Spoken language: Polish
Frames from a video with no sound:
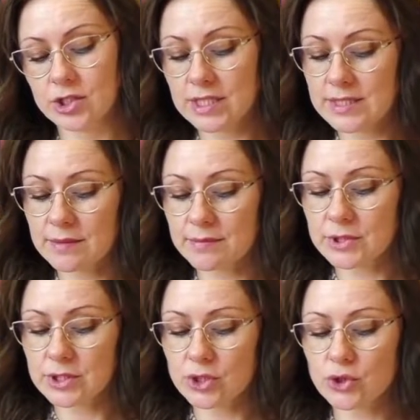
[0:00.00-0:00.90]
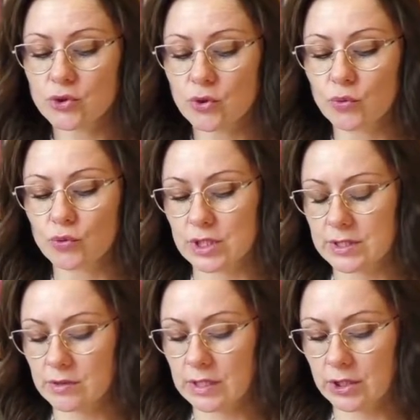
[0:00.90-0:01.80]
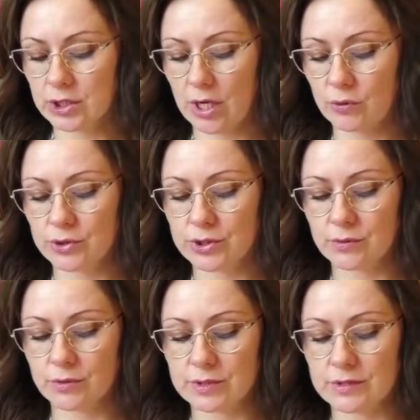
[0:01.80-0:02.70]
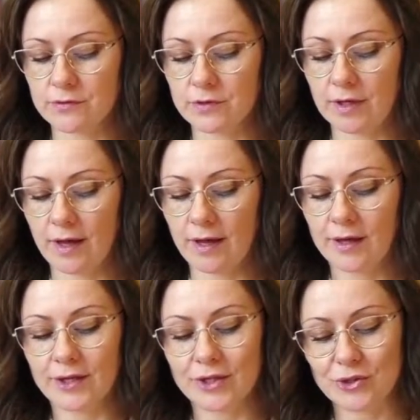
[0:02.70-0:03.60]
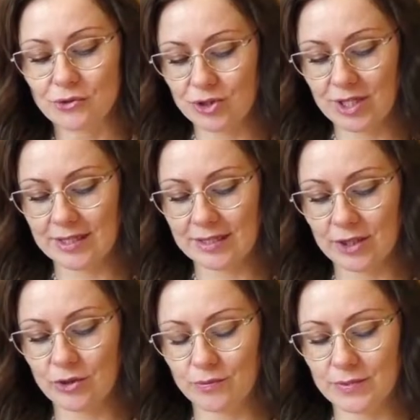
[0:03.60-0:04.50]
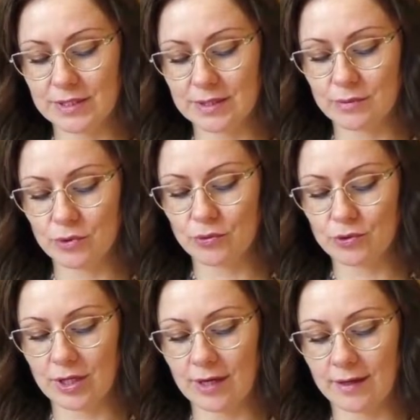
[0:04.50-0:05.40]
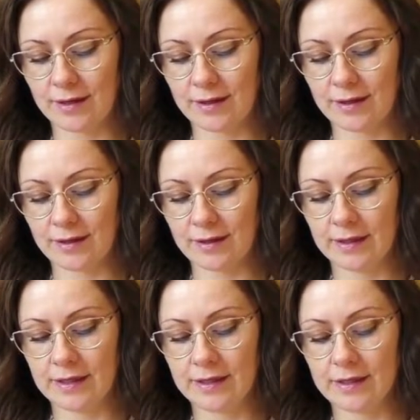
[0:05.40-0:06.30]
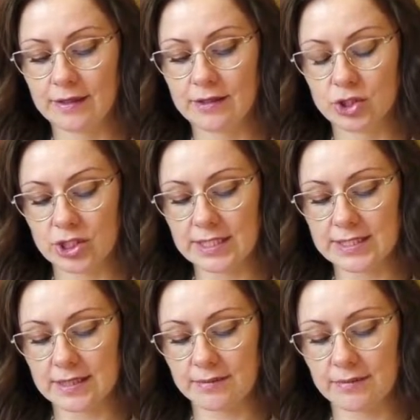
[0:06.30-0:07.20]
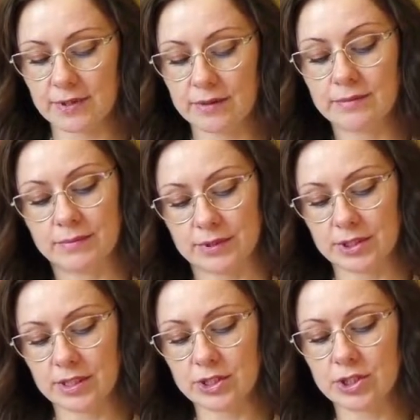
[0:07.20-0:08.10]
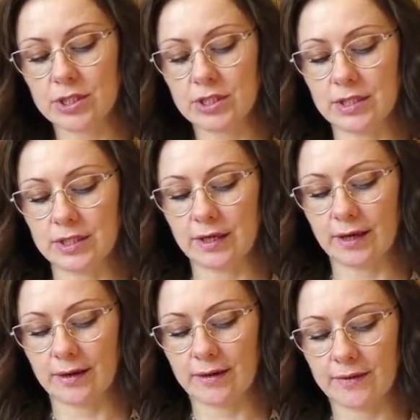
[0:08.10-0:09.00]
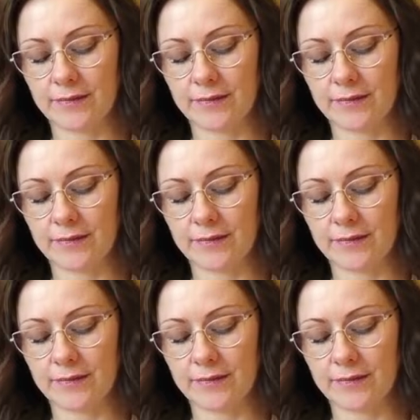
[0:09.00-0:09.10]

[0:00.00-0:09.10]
Czasem myślę, że to róża, co na krzaku się rozwija i oczęta do mnie zmruża. Czasem myślę, że lilija.